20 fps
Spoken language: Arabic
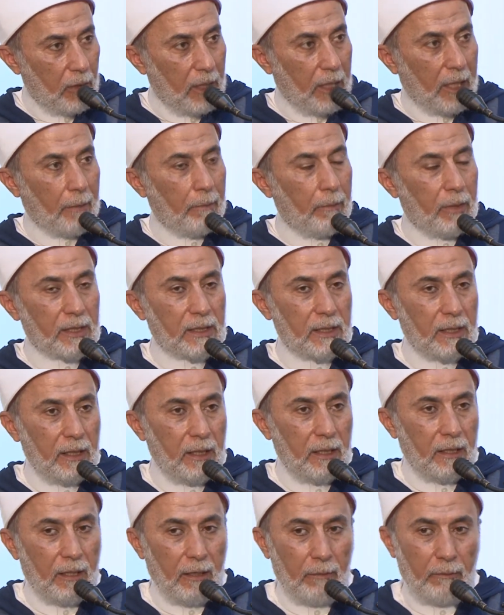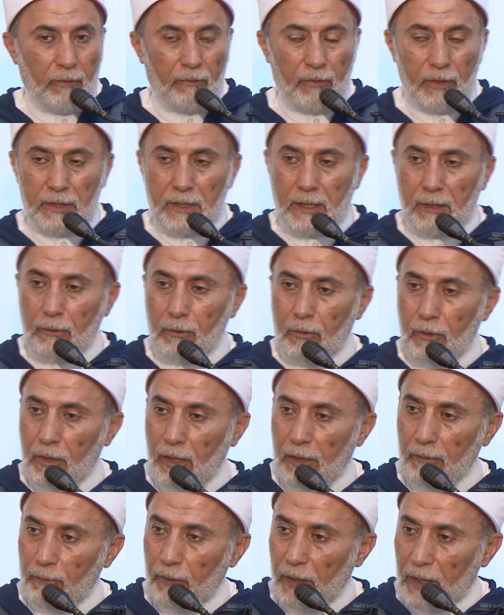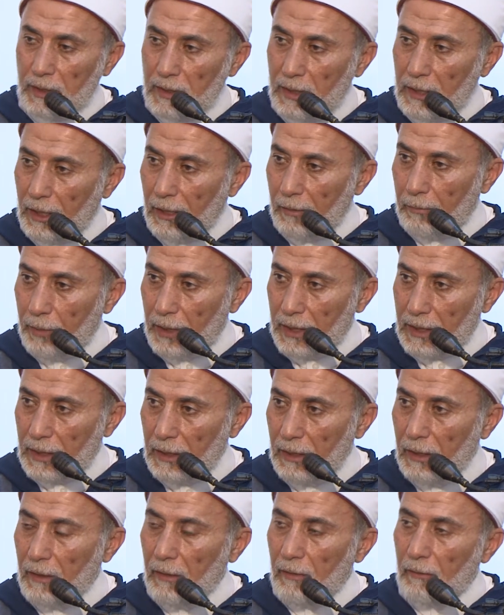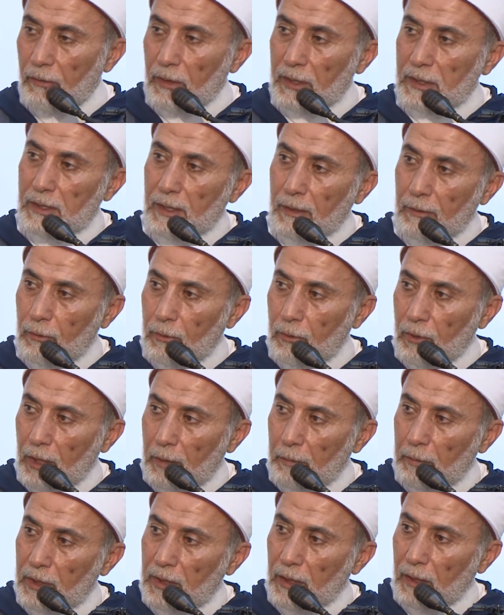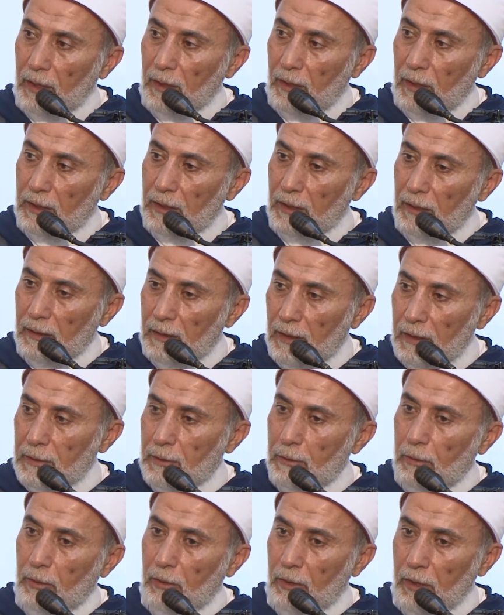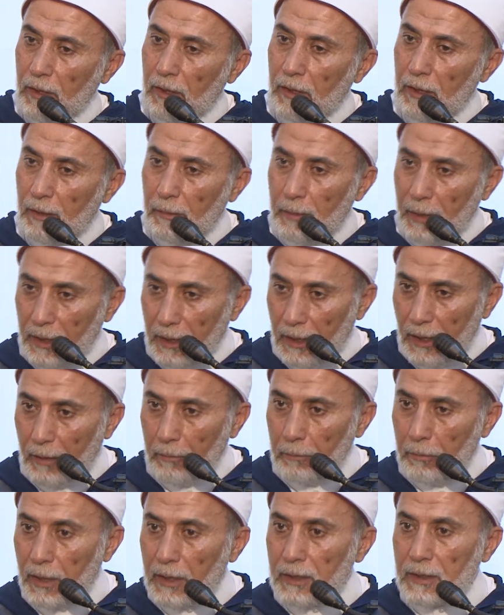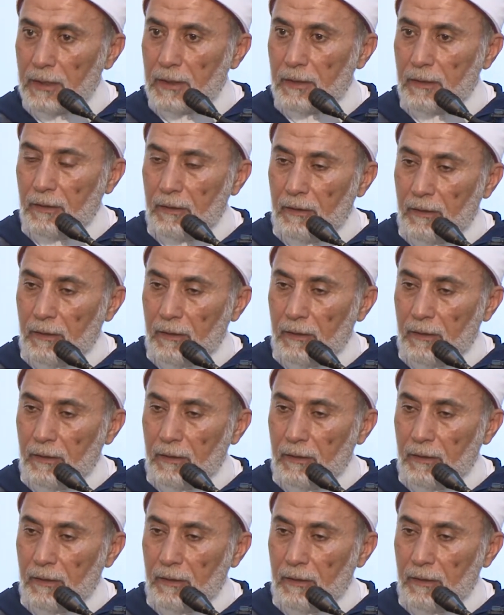والعباسيين لما فسروا القرآن في عصر العباسي فسروا القرآن بطريقة تصلح لبني العباس